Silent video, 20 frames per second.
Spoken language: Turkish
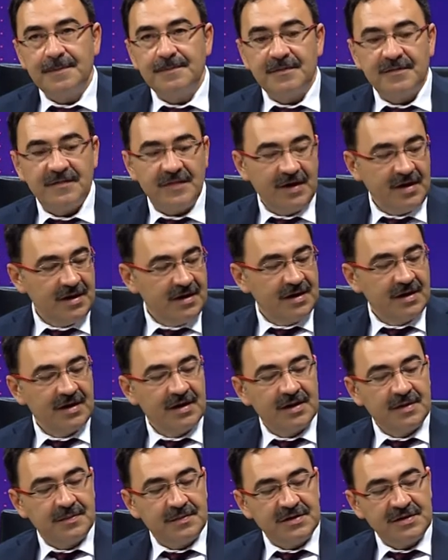Ve
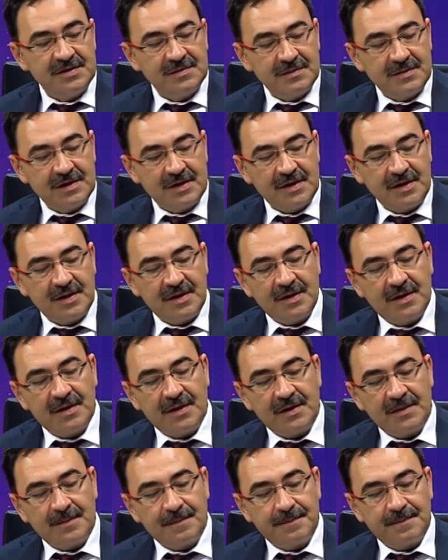e, bizim
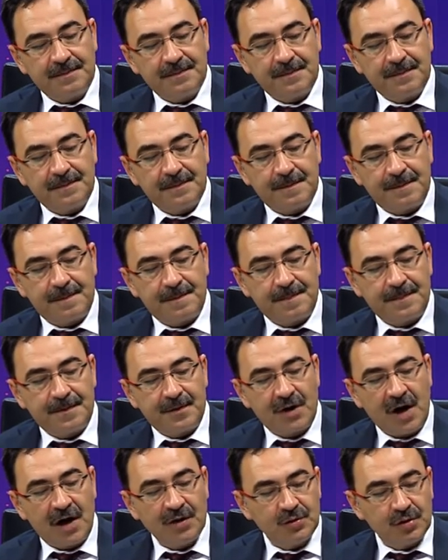e,
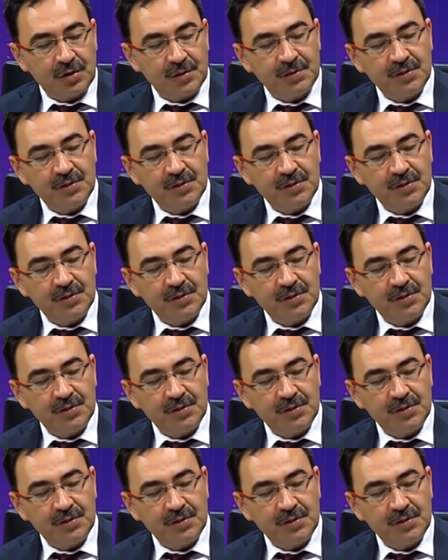gardırobun